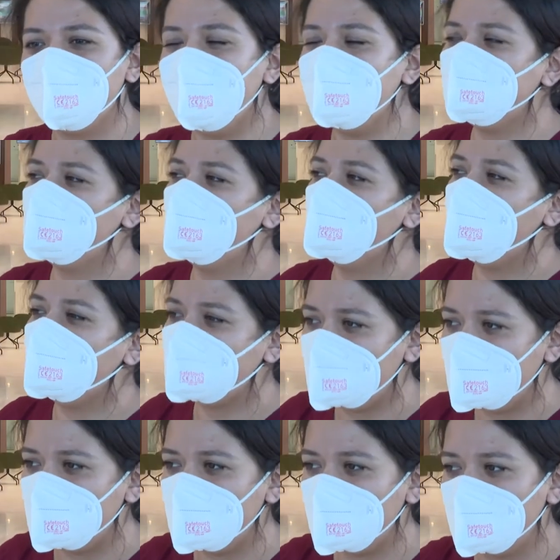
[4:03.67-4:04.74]
Her türlü
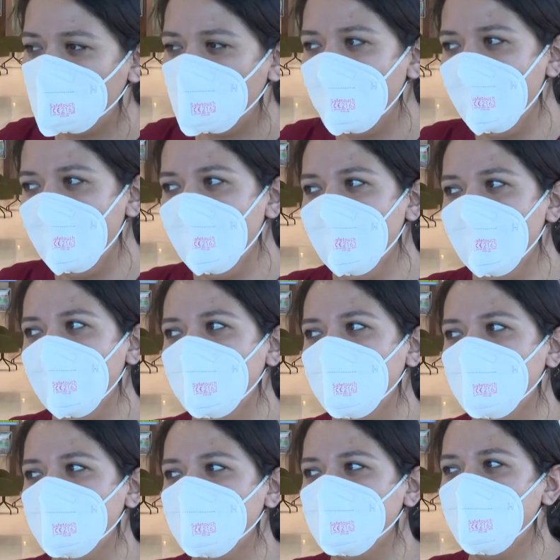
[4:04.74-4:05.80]
maskemi takıp
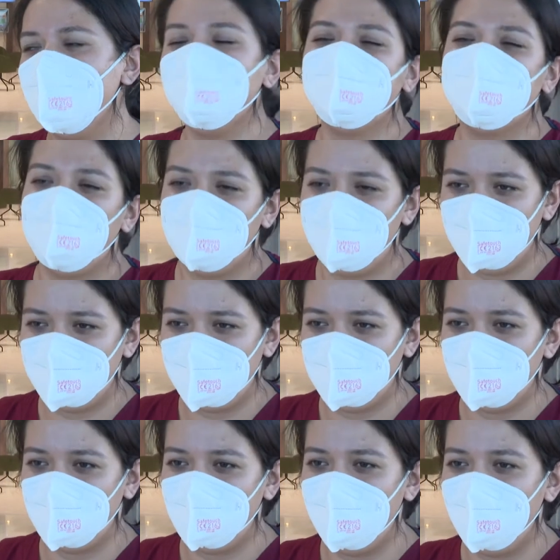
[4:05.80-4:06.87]
e, el
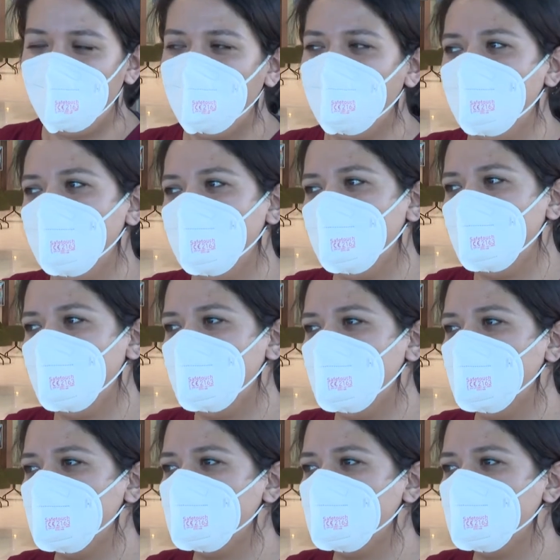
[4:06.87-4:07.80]
dezenfektanıma ve e,